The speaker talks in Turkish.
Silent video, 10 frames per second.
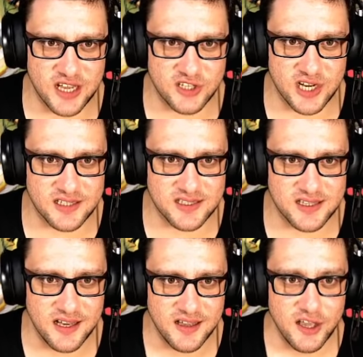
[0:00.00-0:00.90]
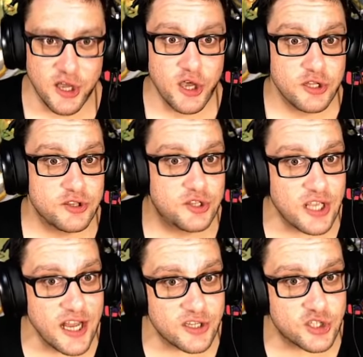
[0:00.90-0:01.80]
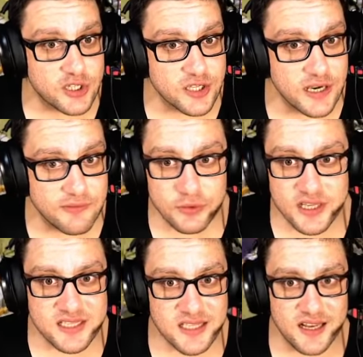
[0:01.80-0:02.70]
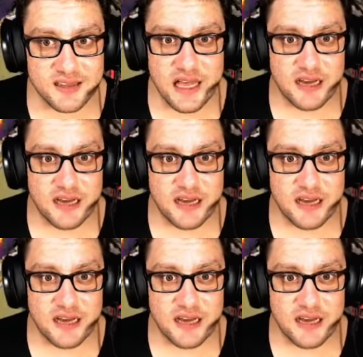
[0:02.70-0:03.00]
şanslı. Direkt cadıya vurdu iskeletler